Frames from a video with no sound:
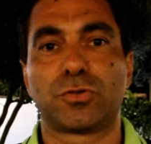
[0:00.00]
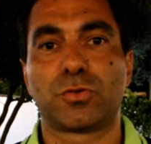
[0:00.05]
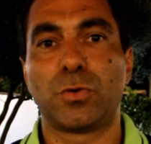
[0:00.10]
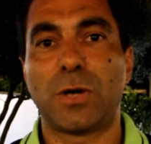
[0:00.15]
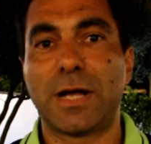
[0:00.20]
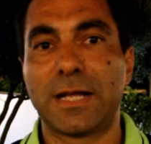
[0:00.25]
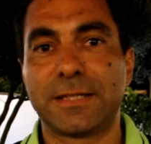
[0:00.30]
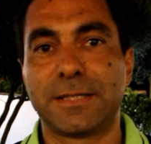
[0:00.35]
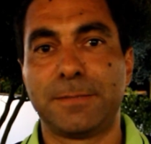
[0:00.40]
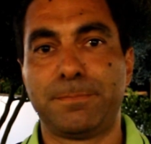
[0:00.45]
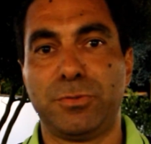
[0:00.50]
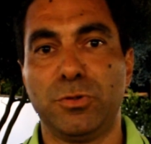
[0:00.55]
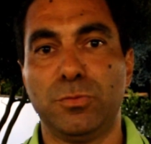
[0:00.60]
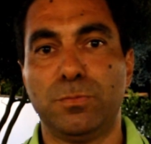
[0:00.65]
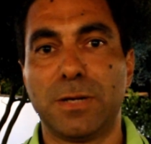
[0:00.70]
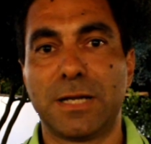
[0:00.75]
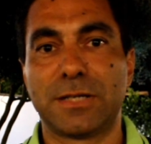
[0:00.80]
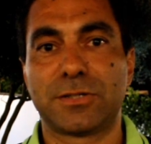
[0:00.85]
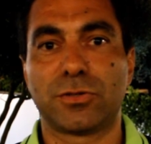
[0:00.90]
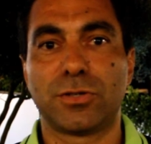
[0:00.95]
squadre più
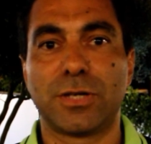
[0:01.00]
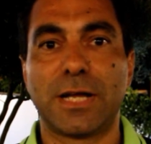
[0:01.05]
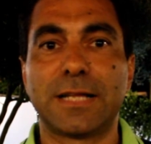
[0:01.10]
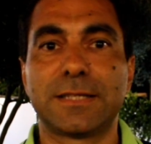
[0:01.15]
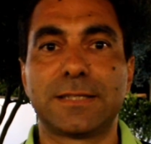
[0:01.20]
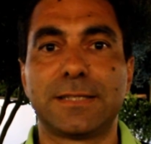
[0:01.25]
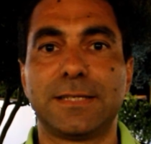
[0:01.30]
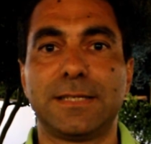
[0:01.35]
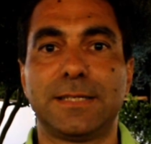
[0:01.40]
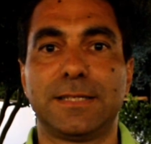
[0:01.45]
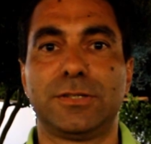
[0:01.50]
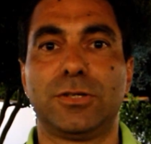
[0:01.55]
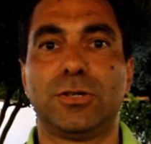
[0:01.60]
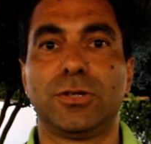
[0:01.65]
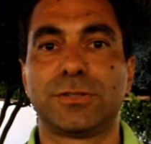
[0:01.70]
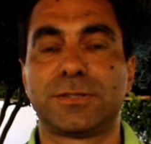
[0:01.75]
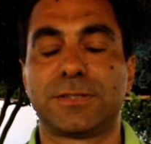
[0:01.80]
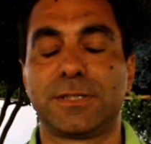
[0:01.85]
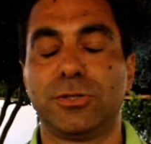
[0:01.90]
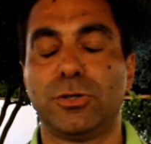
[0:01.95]
blasonate della
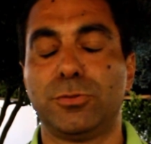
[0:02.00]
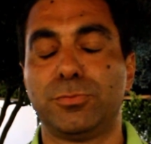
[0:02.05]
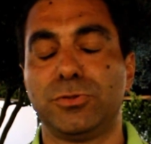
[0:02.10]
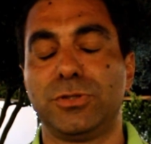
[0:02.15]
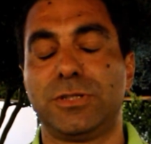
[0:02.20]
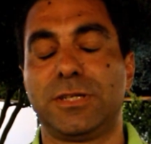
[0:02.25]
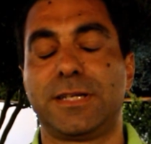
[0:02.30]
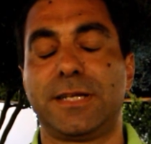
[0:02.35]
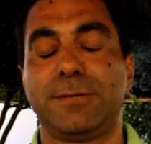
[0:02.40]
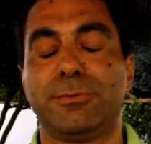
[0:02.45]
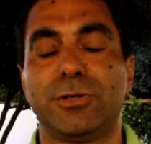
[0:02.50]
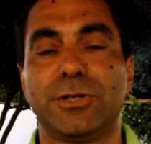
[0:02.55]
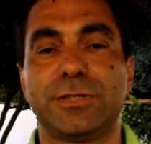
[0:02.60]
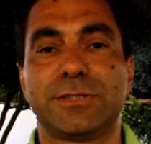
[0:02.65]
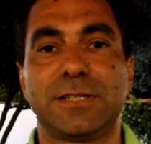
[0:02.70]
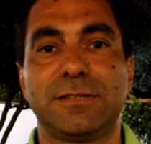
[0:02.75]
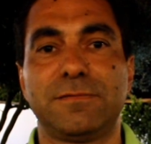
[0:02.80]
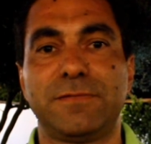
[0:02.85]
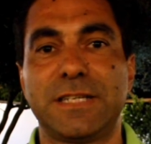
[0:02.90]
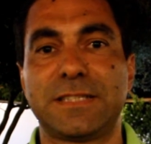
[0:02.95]
nostra, noi punteremo a una
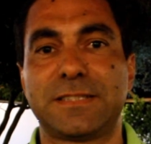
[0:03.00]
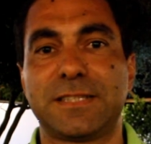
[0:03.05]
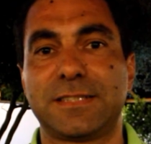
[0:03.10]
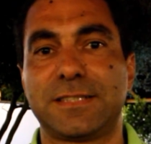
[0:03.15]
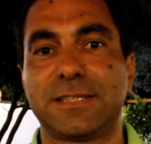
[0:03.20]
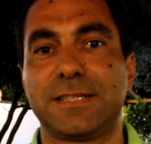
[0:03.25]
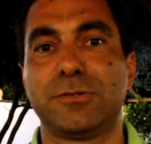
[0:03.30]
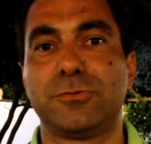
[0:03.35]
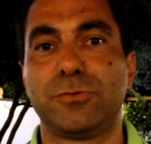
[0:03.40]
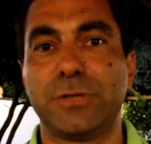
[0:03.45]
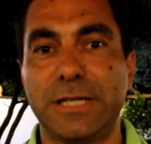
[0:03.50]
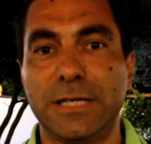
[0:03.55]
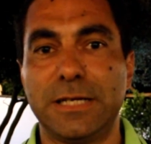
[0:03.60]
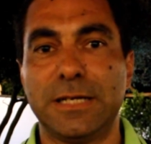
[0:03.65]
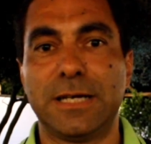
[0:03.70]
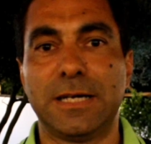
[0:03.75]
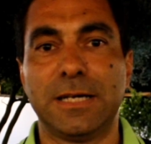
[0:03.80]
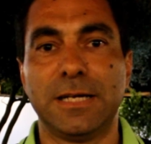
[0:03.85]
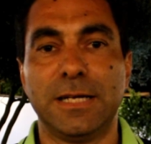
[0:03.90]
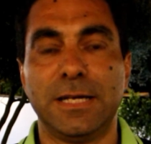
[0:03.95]
salvezza
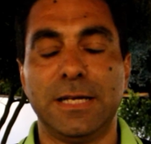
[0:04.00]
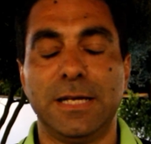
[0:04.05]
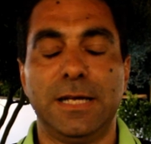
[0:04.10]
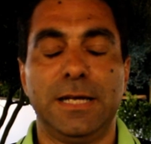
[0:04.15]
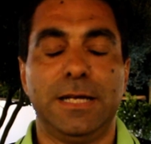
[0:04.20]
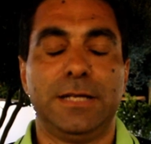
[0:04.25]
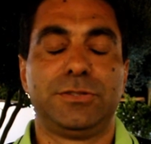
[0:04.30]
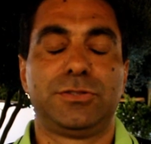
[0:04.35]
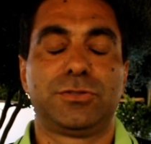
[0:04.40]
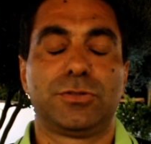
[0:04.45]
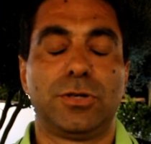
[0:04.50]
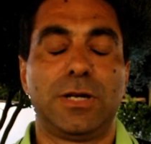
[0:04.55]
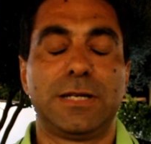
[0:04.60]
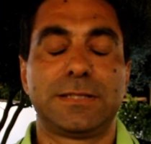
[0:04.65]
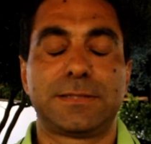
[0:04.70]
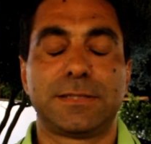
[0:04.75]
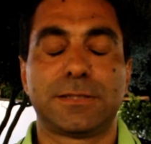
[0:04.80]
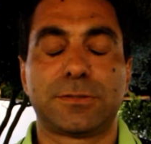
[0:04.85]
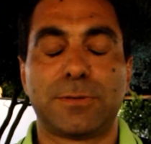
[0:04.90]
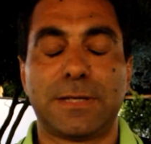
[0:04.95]
tranquilla. Ci sono
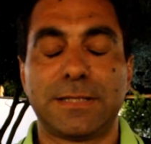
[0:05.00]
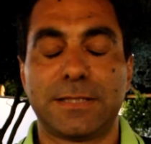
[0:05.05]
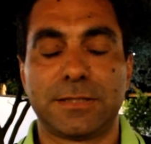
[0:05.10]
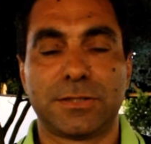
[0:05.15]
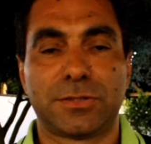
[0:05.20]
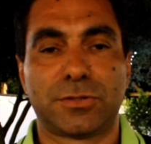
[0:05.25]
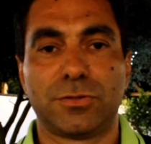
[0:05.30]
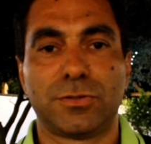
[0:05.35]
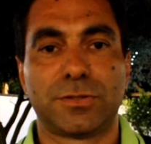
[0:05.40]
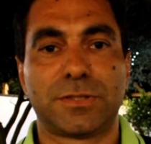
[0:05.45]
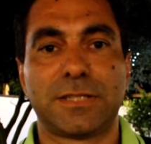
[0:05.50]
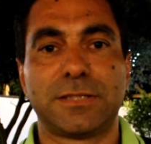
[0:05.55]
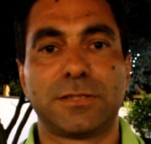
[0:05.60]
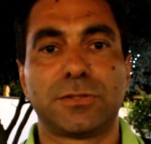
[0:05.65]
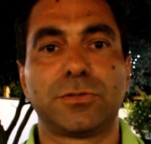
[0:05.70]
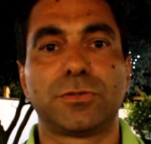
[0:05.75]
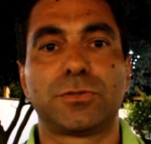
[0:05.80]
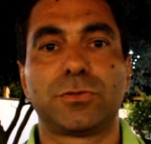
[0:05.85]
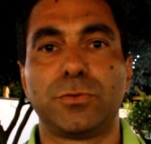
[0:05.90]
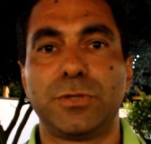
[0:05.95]
altre squadre che sono state
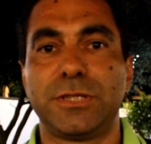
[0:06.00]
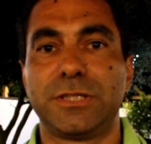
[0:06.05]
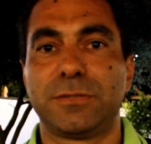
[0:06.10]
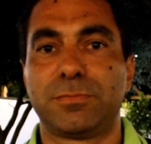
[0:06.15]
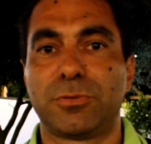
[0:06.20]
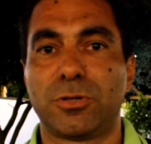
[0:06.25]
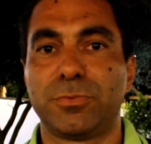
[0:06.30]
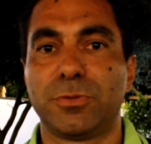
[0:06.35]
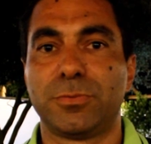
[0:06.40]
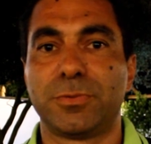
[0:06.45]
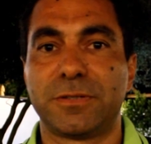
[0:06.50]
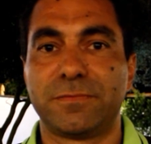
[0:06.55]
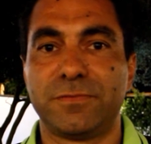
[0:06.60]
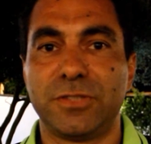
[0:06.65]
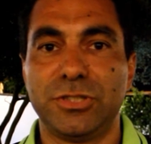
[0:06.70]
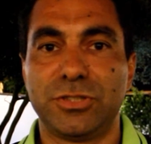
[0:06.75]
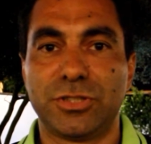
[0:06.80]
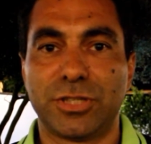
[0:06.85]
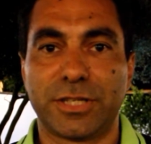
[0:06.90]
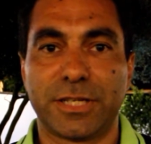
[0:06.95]
costruite proprio per
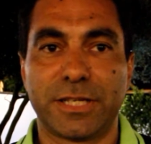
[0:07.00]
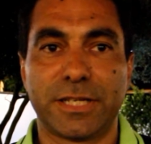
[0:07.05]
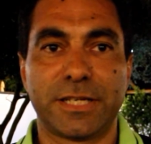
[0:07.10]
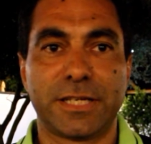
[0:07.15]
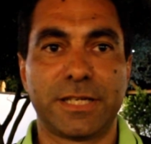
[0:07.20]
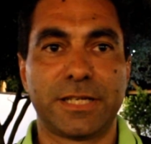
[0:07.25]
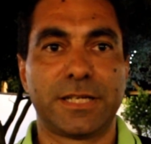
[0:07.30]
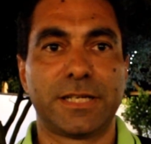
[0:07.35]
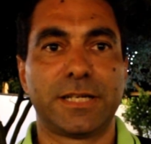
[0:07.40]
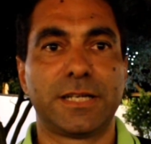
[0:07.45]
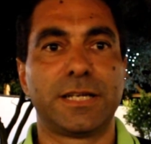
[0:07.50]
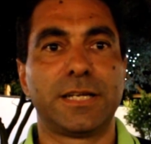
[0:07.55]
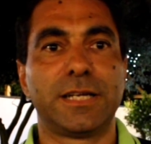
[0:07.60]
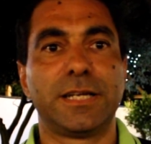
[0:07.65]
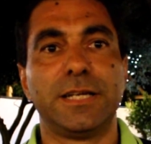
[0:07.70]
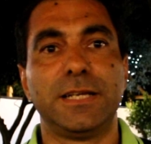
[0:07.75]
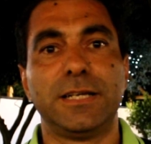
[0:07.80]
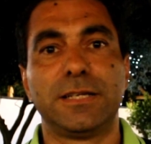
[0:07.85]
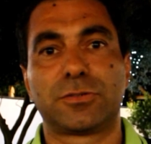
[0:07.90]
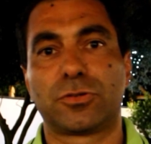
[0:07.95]
vincere
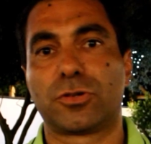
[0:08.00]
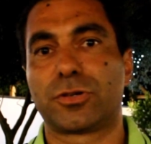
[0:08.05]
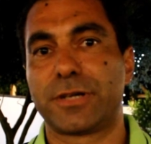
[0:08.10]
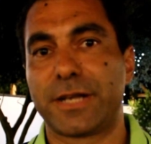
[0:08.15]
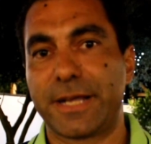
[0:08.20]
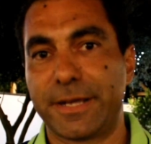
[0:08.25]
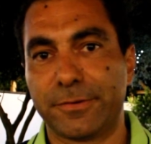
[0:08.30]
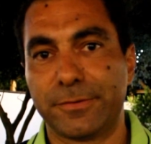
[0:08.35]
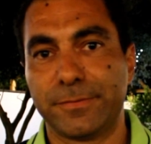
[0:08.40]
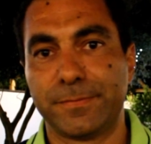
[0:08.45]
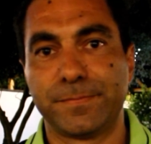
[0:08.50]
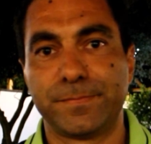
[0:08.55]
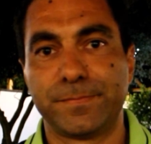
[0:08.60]
il torneo.